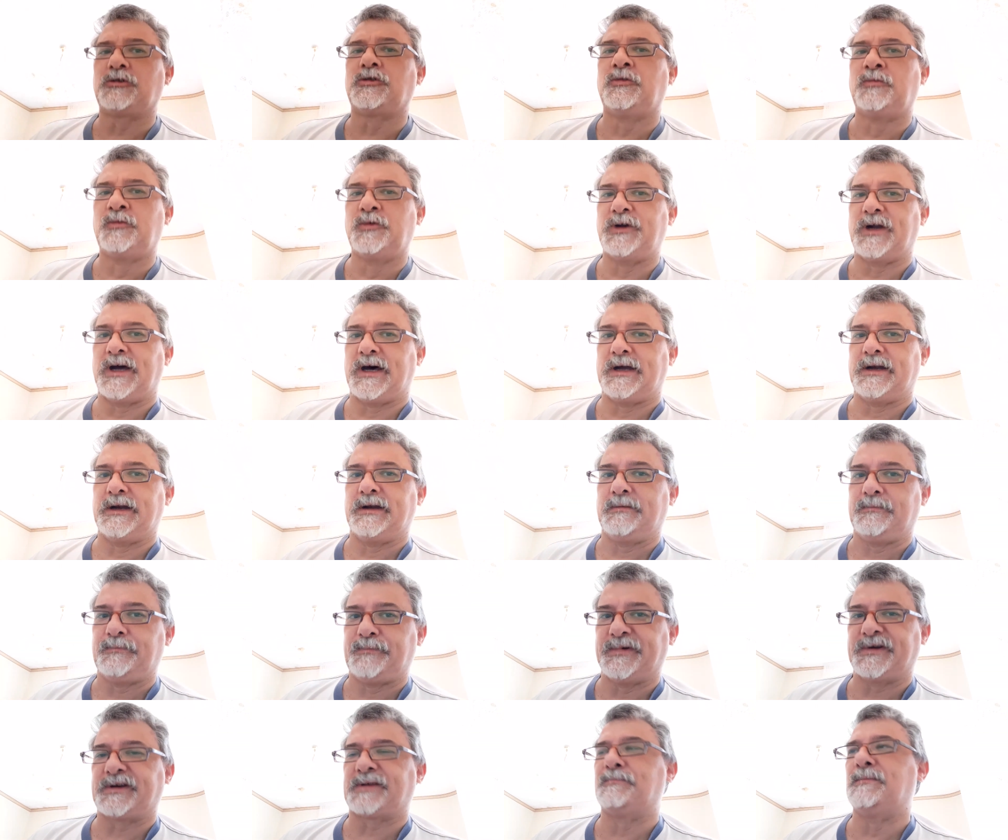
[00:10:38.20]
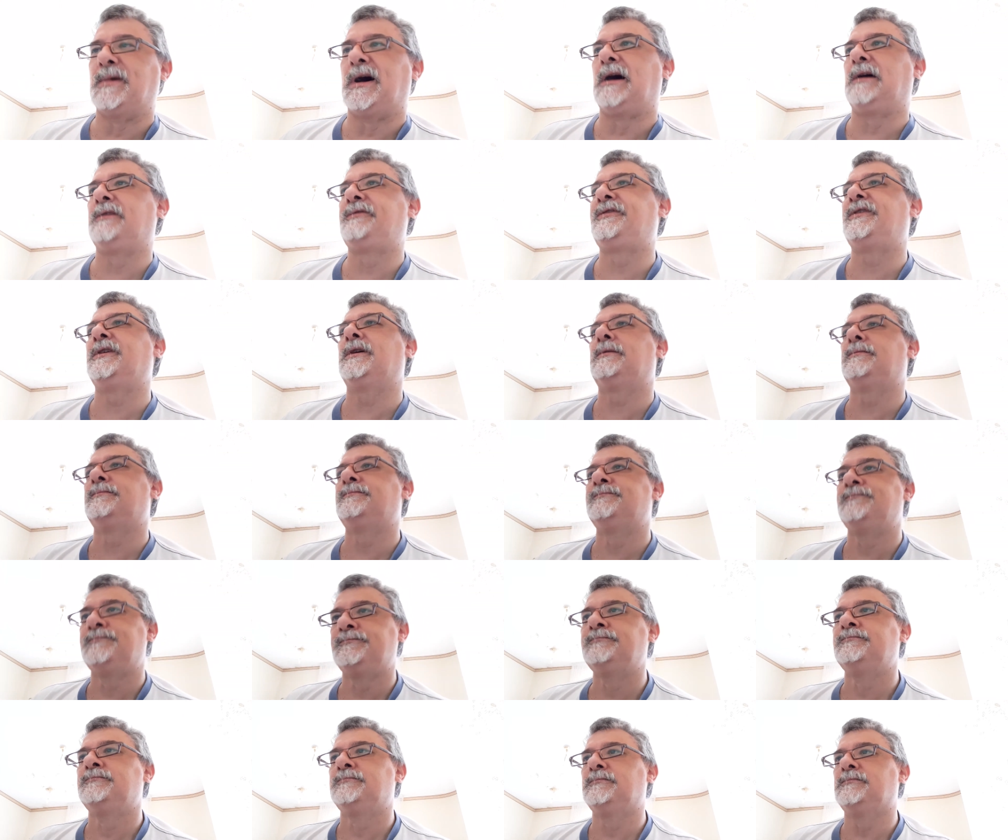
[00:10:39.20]
comunale per mafia.
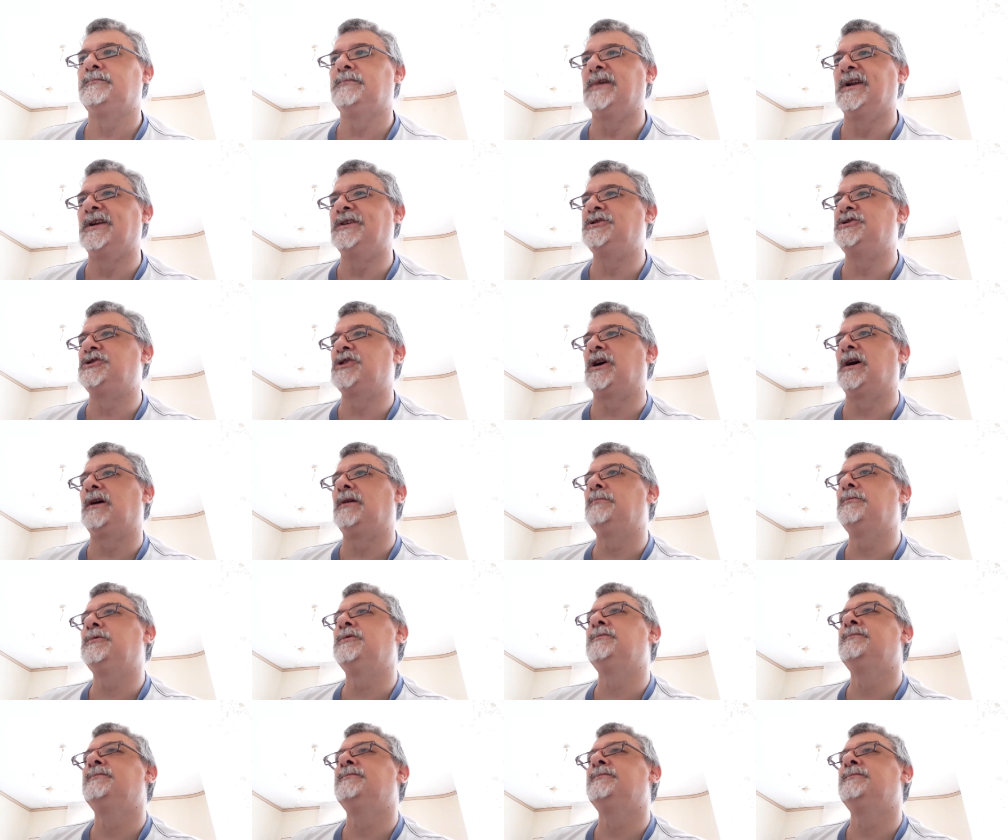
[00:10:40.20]
Leggiamo.